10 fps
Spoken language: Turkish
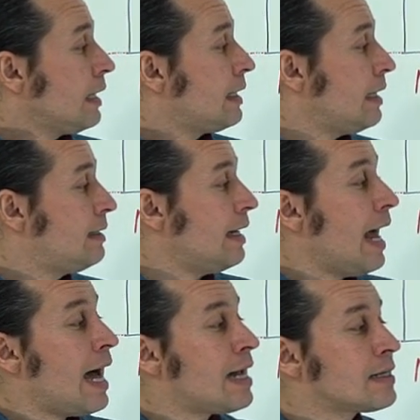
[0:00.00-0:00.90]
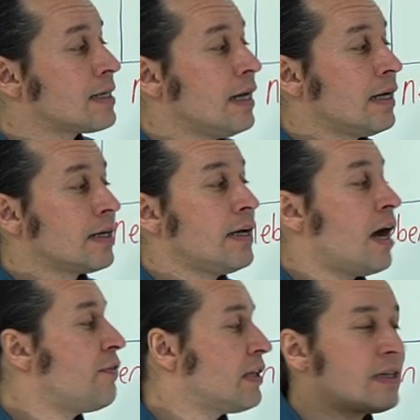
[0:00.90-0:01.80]
Kediler
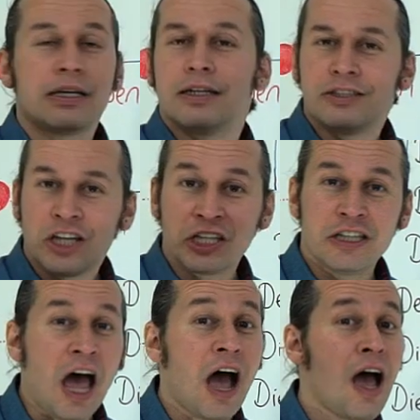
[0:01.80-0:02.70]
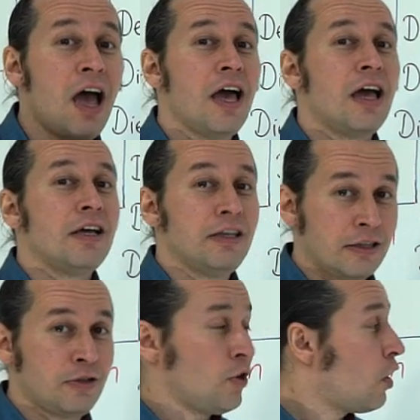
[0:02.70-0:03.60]
kıyafetlerin yanına
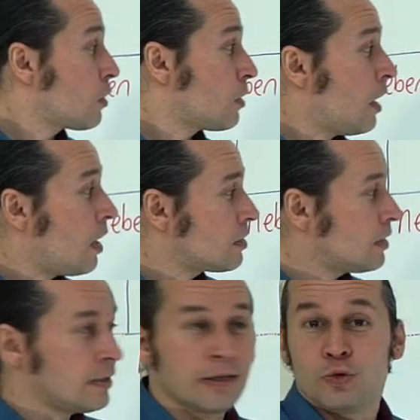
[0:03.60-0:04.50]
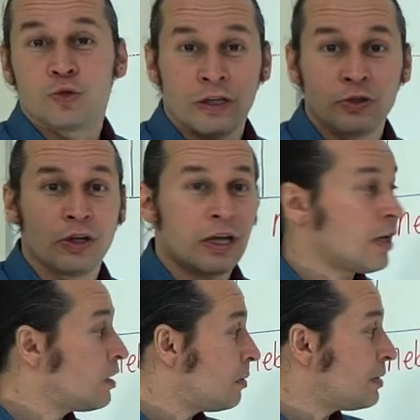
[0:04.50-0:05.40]
yatıyorlar ya da uzanıyorlar
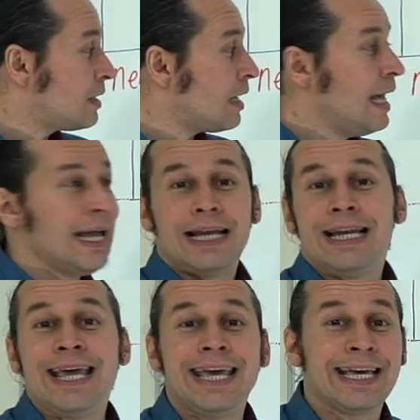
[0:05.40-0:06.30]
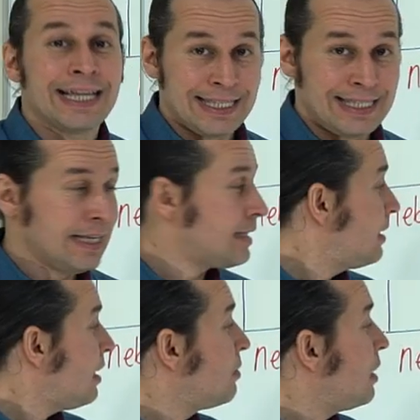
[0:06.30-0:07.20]
anlamında. Legen sich
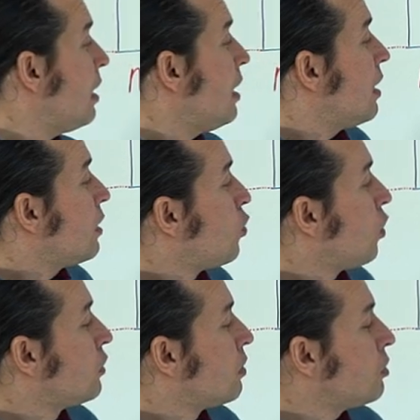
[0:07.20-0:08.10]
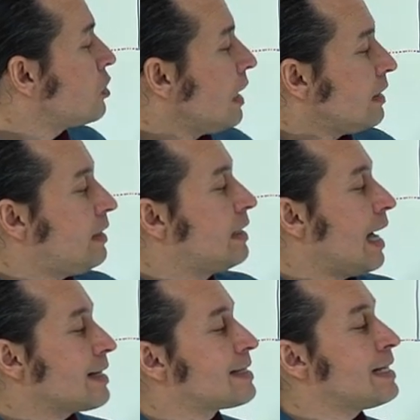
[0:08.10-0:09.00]
değil mi? ne oluyormuş? Die
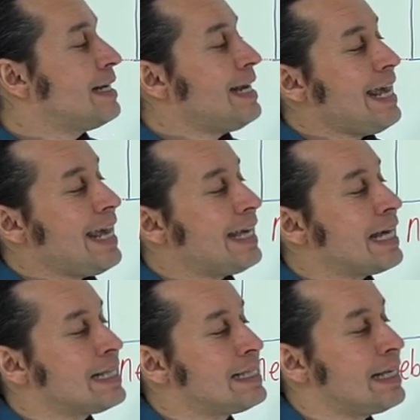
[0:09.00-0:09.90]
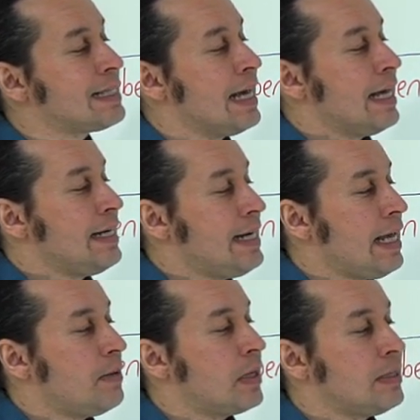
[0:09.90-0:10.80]
Katzen legen sich
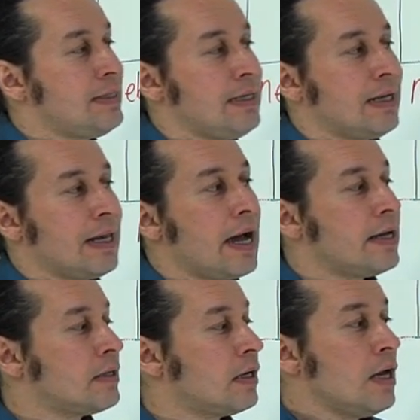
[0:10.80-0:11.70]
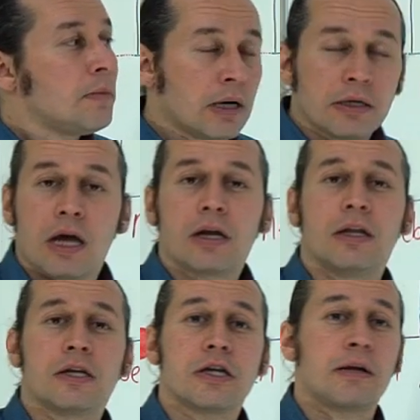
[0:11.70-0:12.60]
neben die Kleider. Bakın
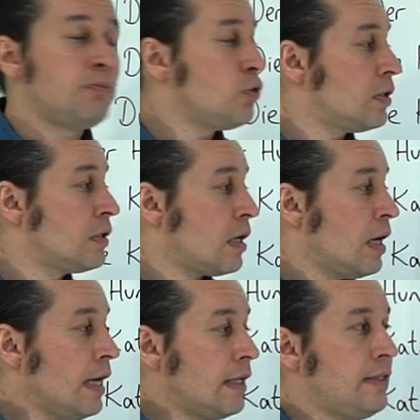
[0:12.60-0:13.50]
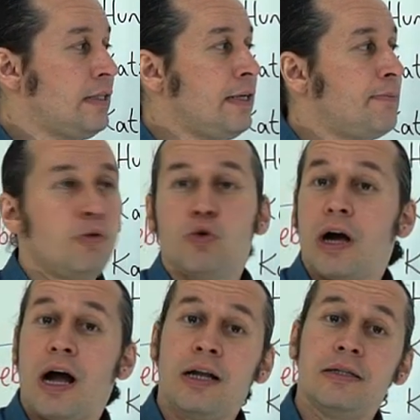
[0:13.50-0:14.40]
arkadaşlar burada da die
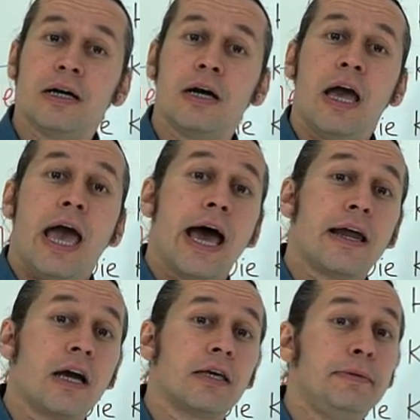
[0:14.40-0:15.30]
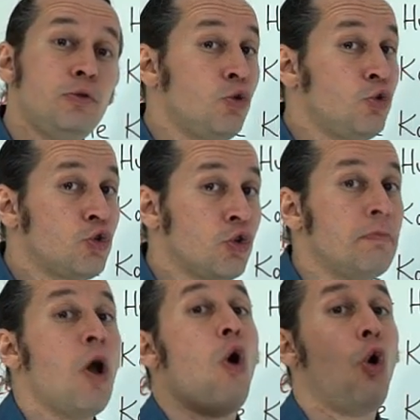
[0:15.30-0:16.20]
pluralda herhangi bir
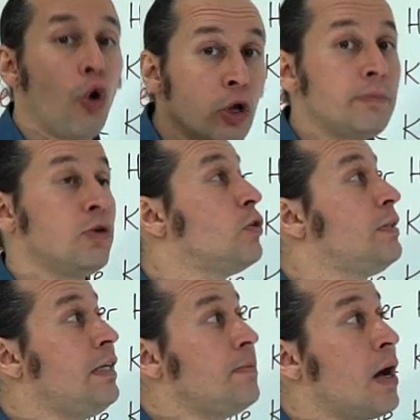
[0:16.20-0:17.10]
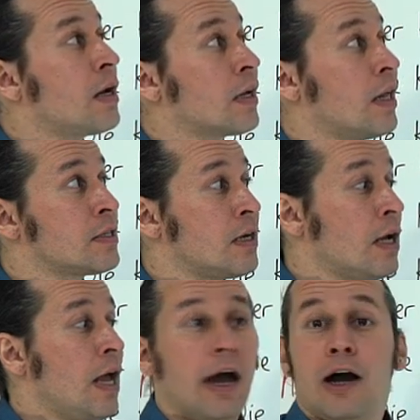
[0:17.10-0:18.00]
dönüşüm olmuyordu değil mi arkadaşlar?
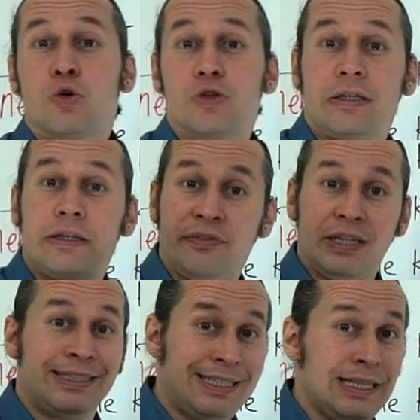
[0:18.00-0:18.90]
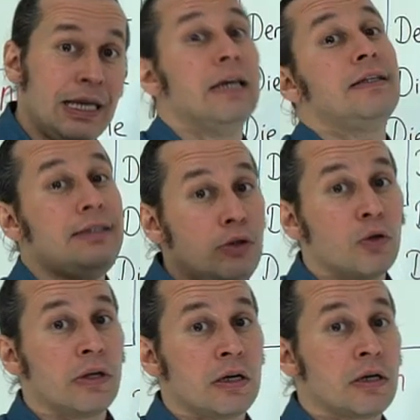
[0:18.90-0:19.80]
Akusatifte die die
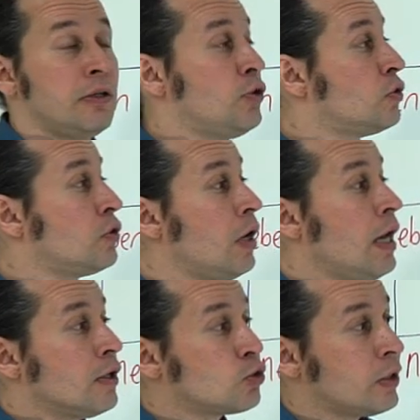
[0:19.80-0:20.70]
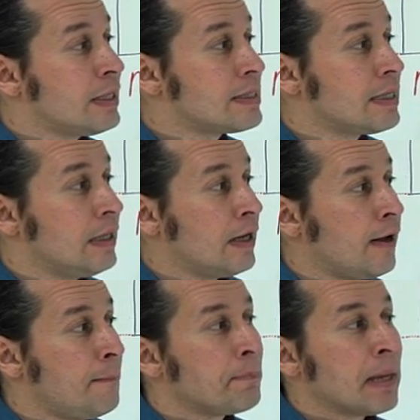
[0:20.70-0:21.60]
olarak kalıyordu.
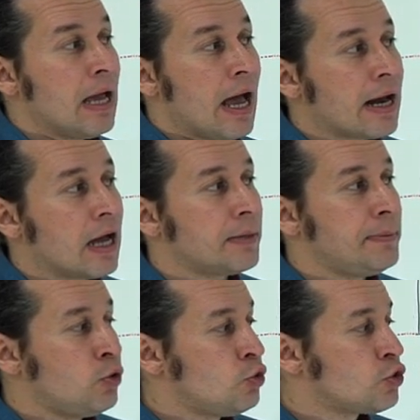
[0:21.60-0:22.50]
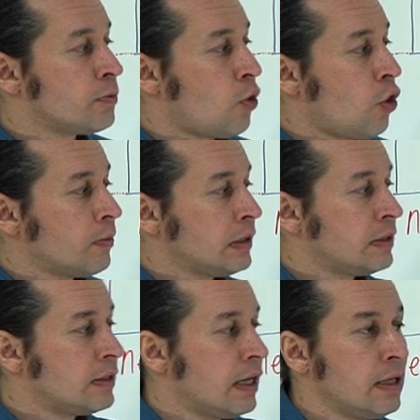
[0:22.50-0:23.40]
Dolayısıyla herhangi bir dönüşüm
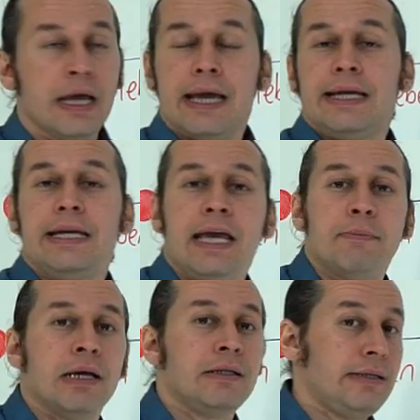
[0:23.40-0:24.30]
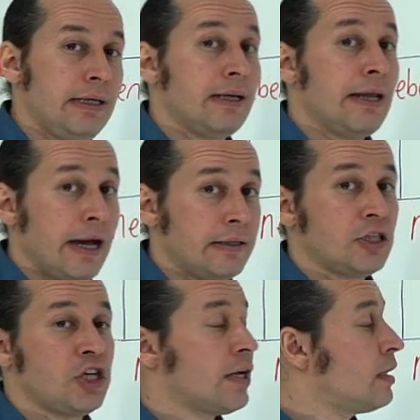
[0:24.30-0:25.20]
olmadığından neyi ben die
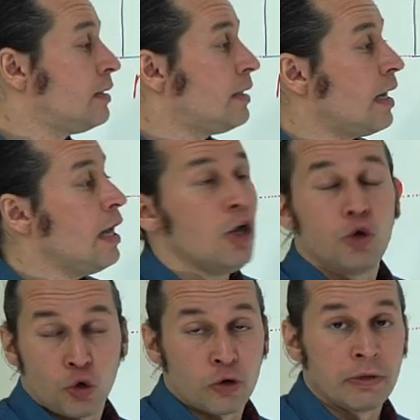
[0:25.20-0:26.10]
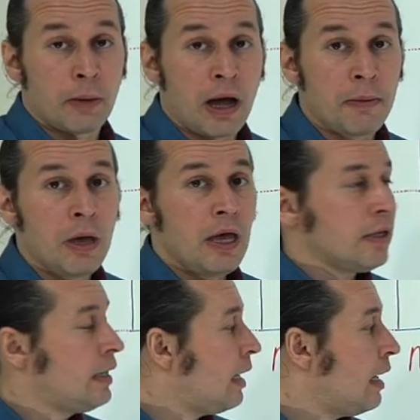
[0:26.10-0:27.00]
Kleider şeklinde yorumlamam
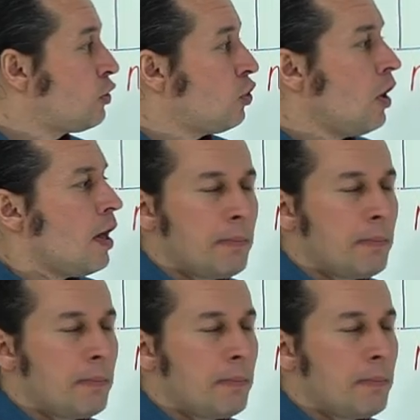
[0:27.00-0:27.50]
gerekiyor.